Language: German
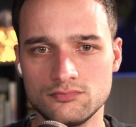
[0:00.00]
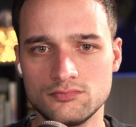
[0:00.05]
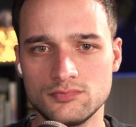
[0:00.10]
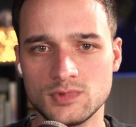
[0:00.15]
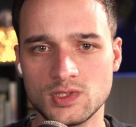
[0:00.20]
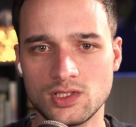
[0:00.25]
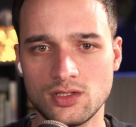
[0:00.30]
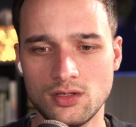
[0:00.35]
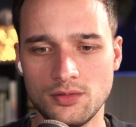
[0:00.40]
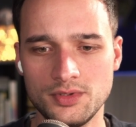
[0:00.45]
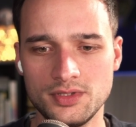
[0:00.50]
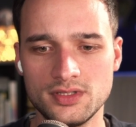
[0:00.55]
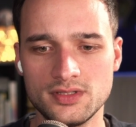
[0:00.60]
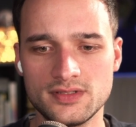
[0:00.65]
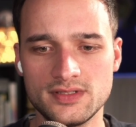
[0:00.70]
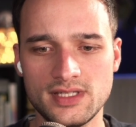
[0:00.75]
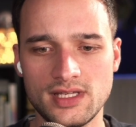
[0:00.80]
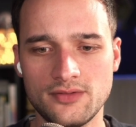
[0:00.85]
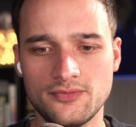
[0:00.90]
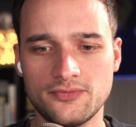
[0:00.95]
Glaube ich, so, eine
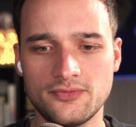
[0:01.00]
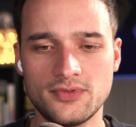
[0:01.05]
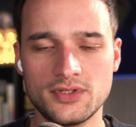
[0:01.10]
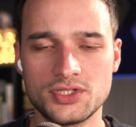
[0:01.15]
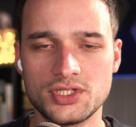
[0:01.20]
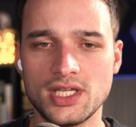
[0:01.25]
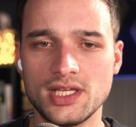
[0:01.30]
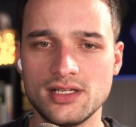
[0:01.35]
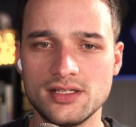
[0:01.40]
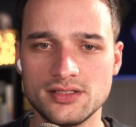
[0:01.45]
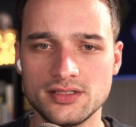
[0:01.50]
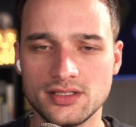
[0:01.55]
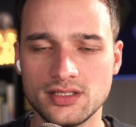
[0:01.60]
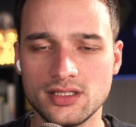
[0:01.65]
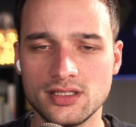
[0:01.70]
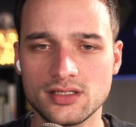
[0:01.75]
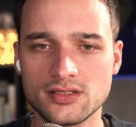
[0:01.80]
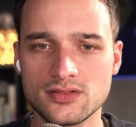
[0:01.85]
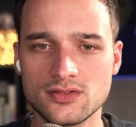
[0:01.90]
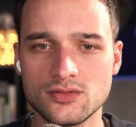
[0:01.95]
sehr verständliche
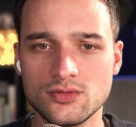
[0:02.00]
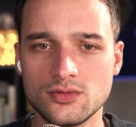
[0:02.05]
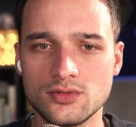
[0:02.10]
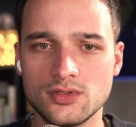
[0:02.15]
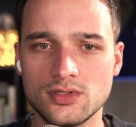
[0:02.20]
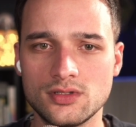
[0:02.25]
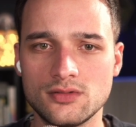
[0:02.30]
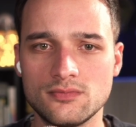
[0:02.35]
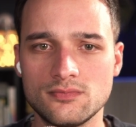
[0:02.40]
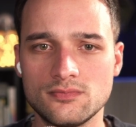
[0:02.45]
Reaktion, ja.